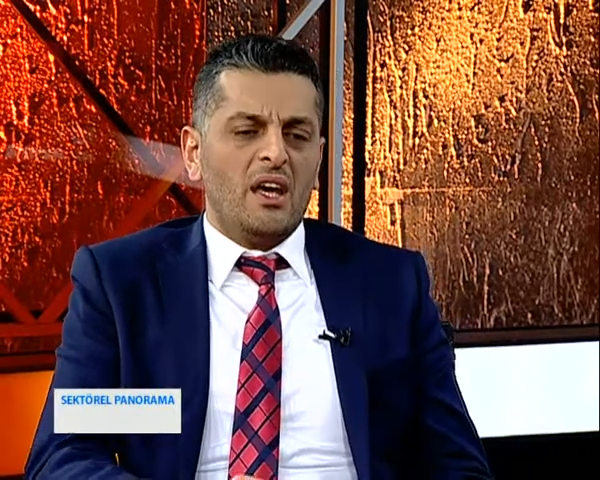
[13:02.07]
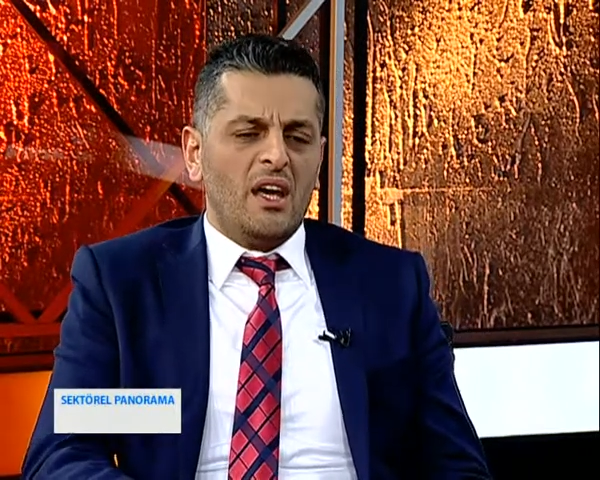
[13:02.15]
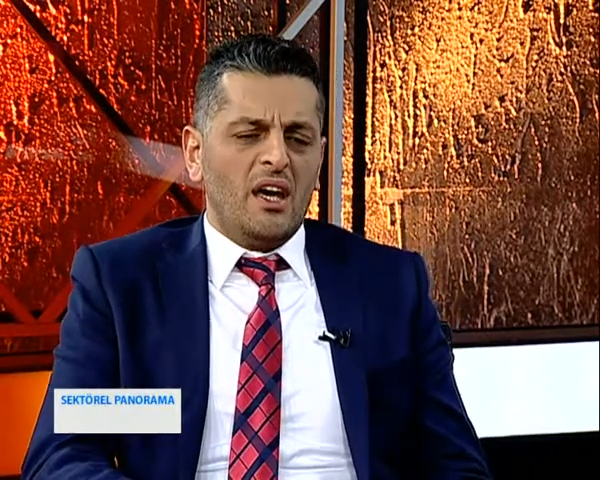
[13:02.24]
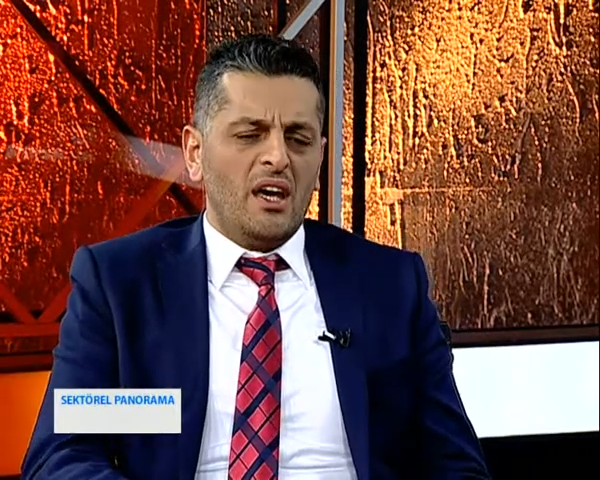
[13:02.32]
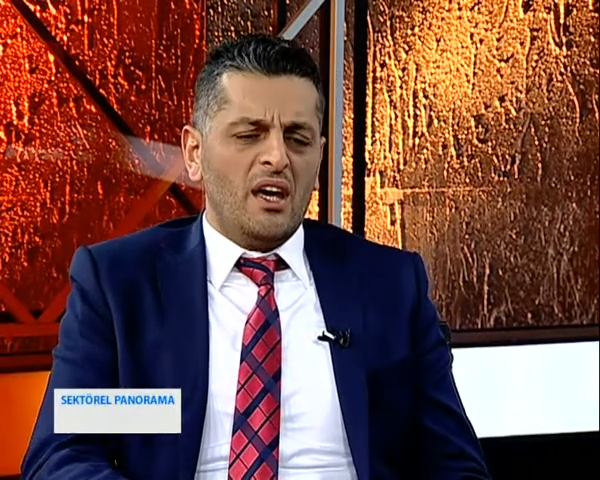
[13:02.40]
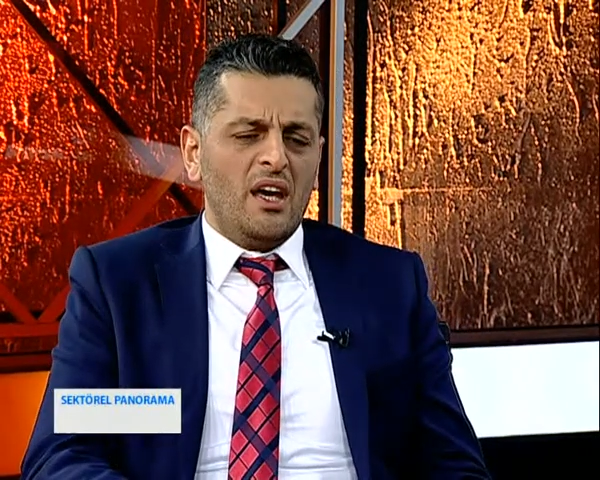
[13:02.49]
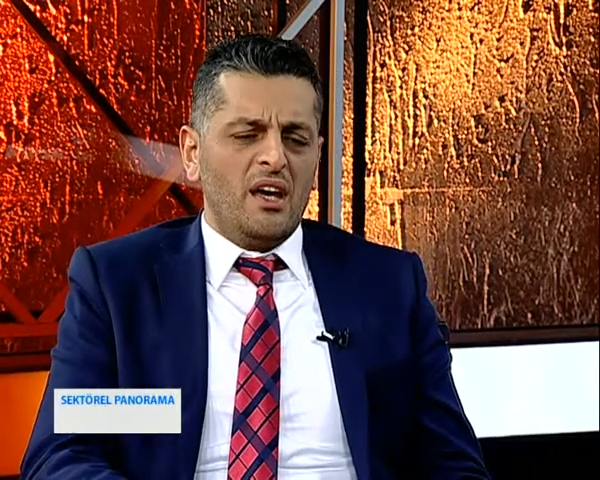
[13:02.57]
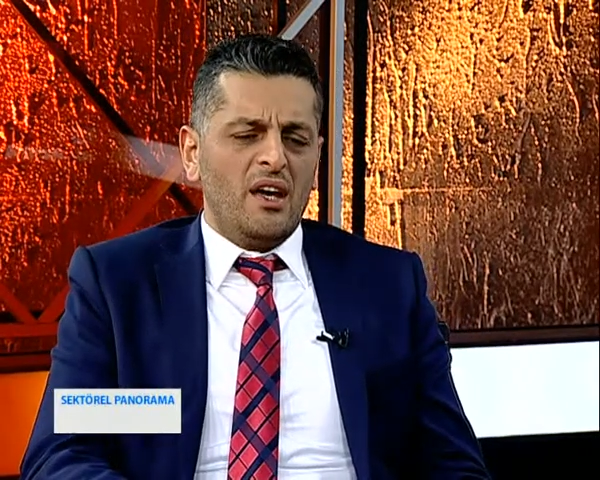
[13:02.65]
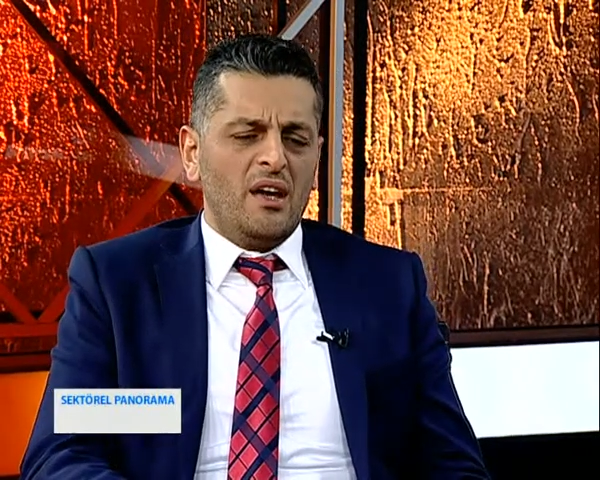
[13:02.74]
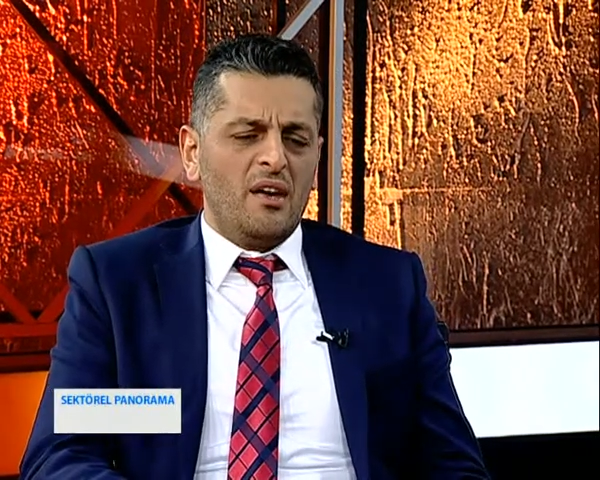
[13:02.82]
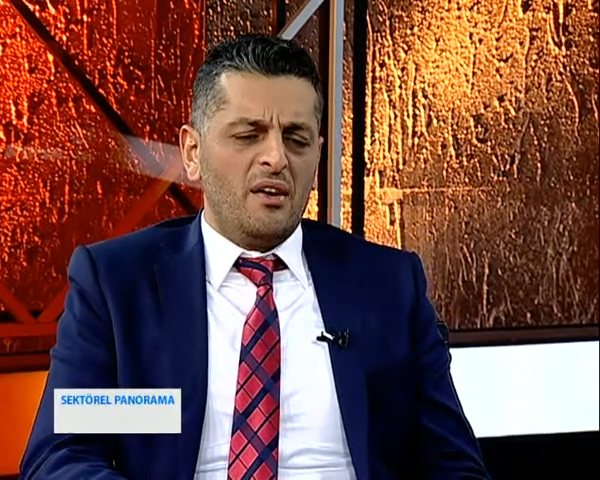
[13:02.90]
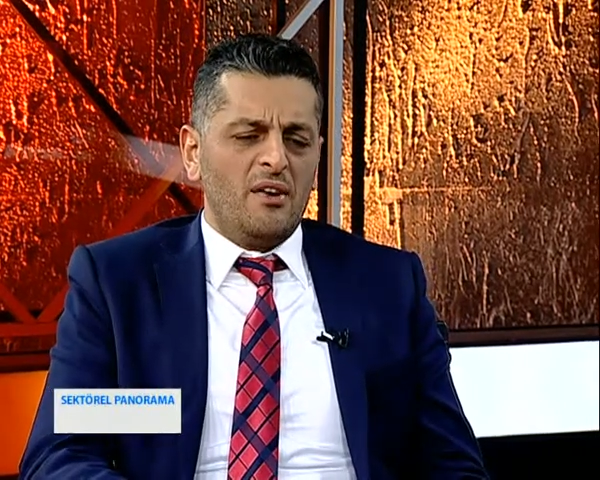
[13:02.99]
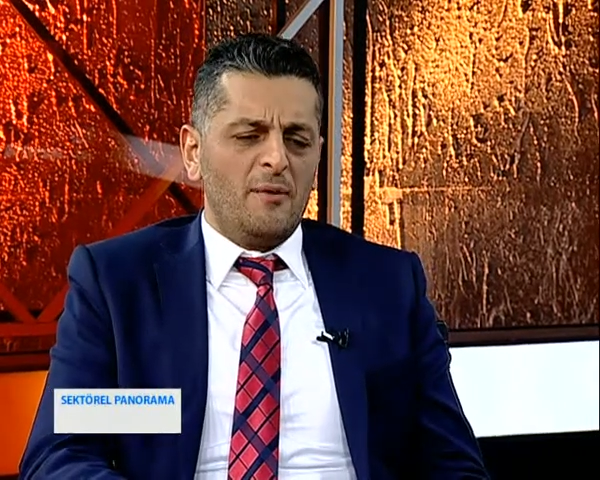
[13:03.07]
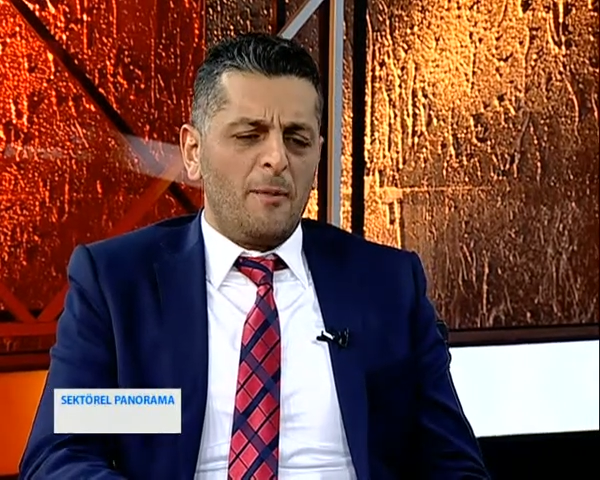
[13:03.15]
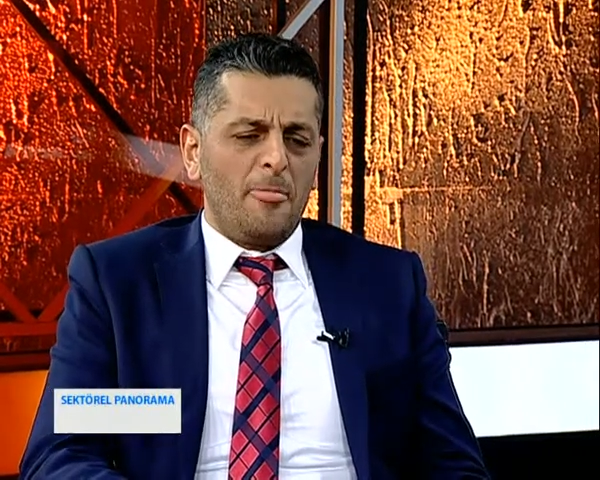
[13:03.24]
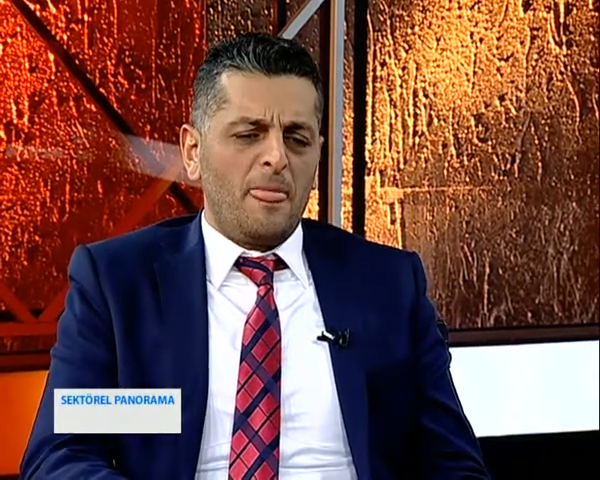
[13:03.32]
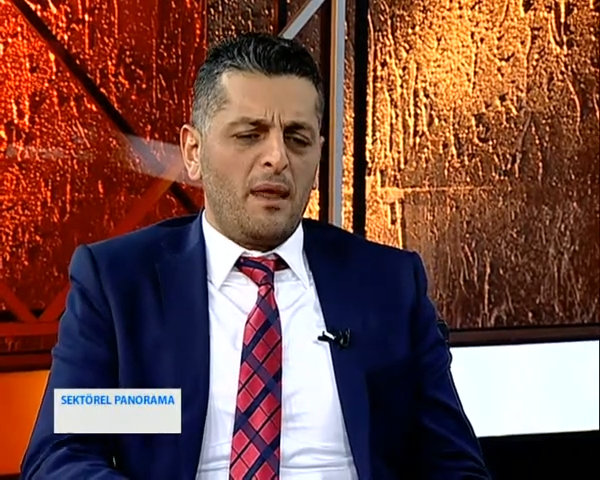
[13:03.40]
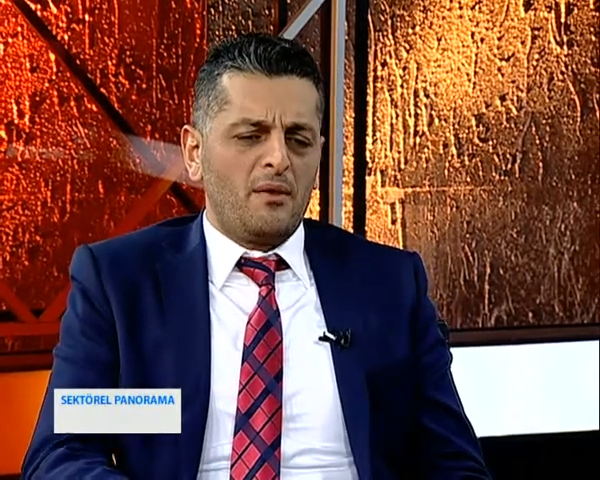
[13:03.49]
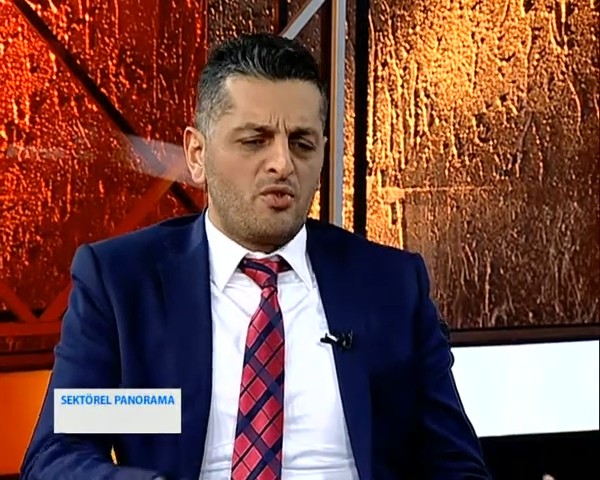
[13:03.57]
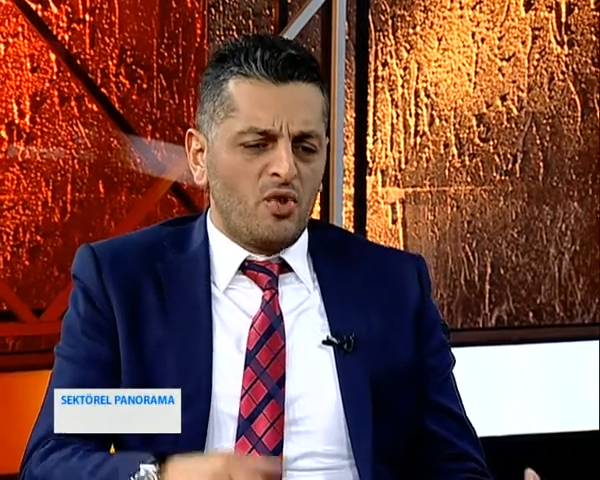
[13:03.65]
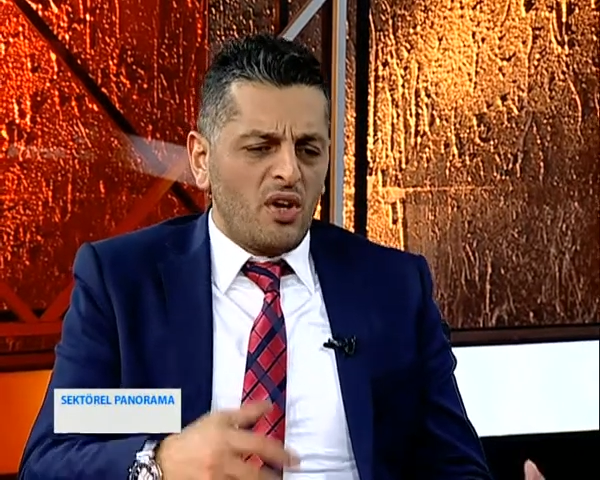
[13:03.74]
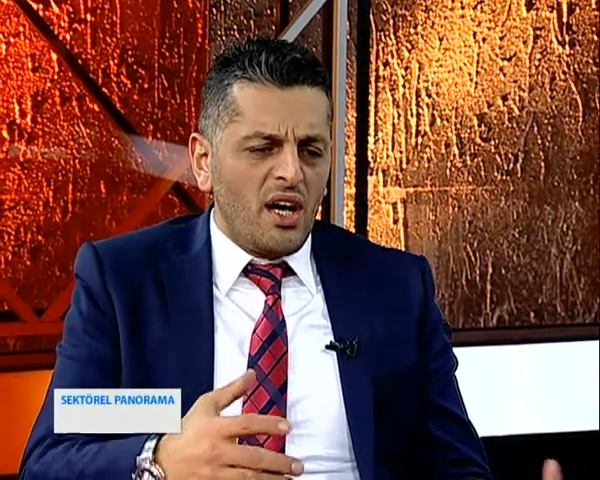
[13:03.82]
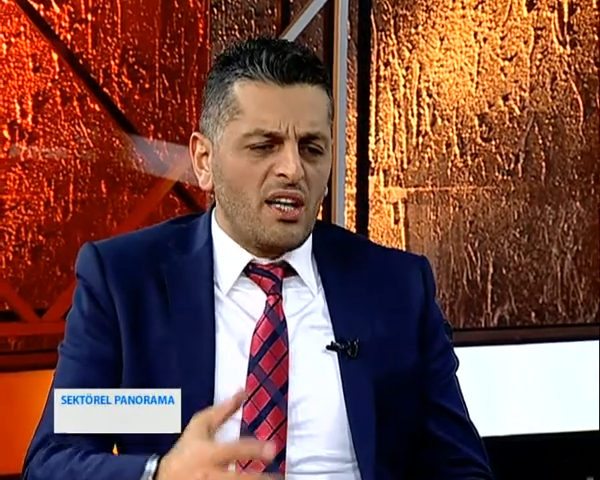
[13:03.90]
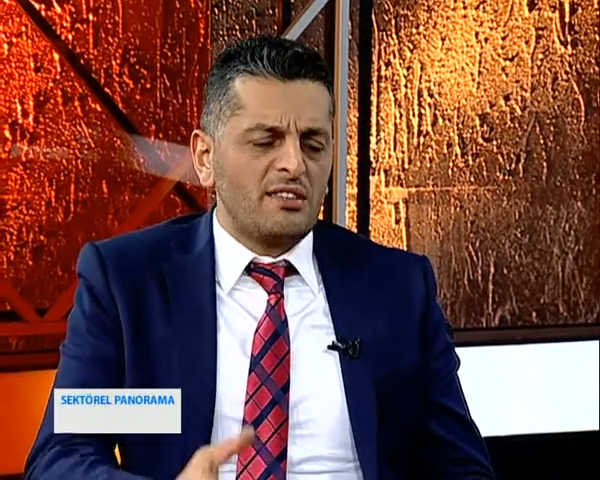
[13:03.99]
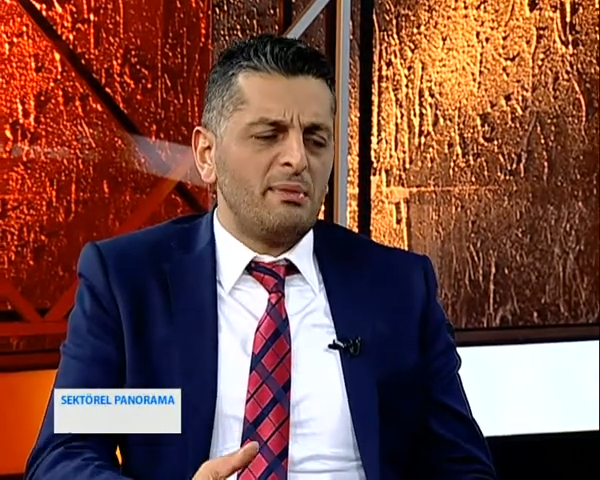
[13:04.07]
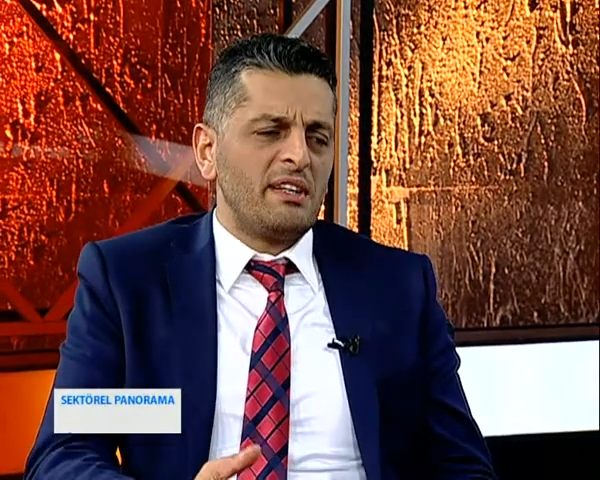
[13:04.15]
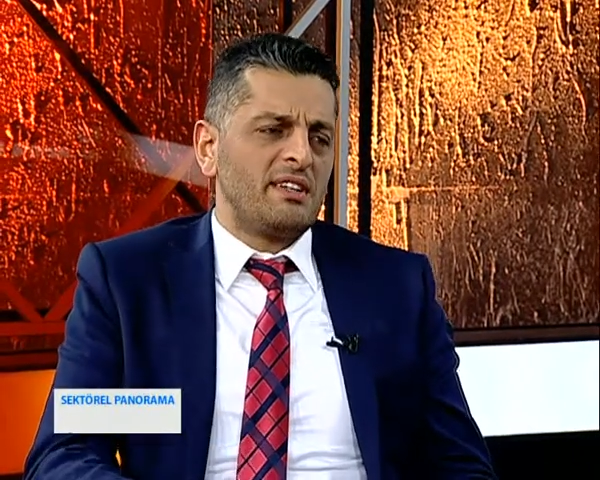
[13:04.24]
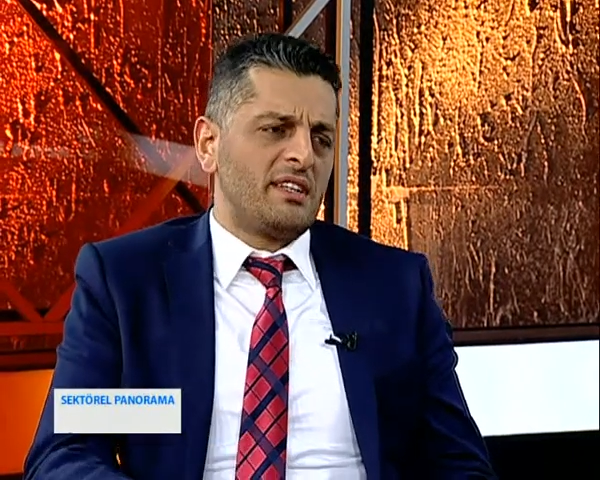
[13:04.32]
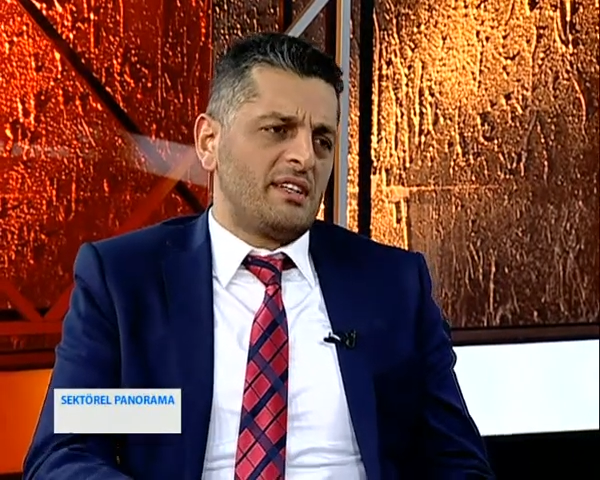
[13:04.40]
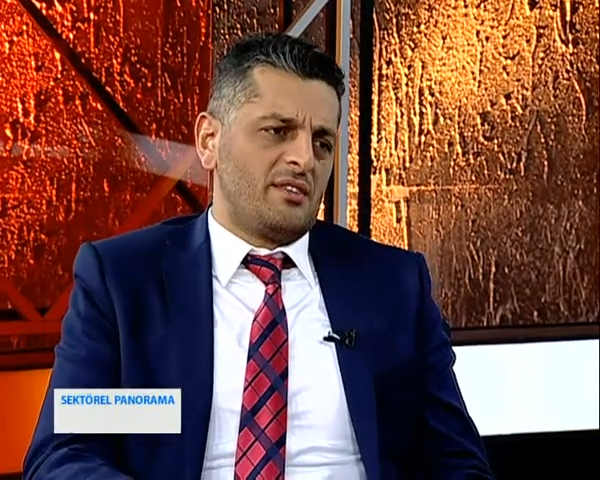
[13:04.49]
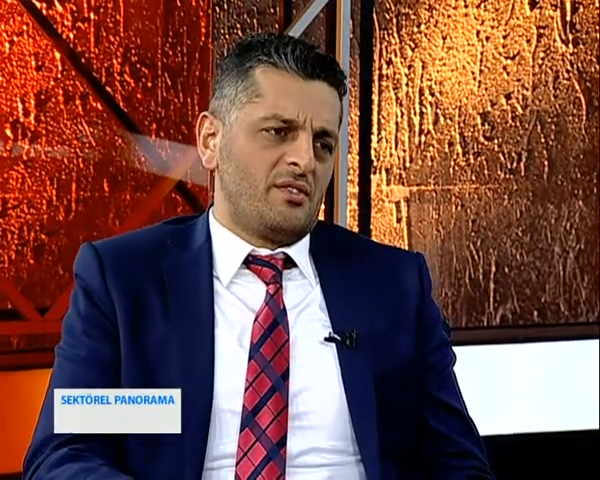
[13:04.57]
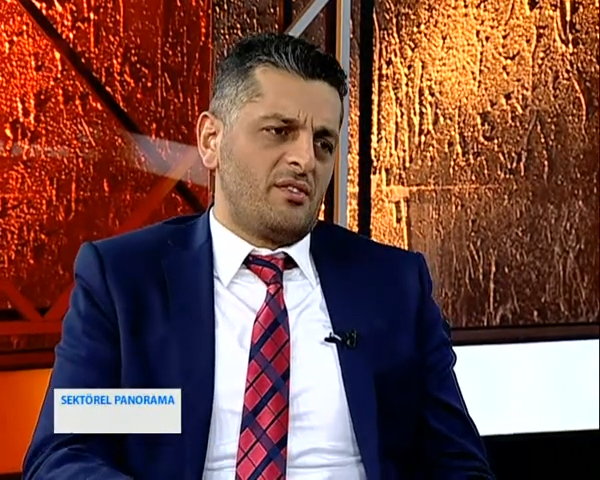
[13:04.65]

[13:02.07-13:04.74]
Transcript: E, çok azmettik.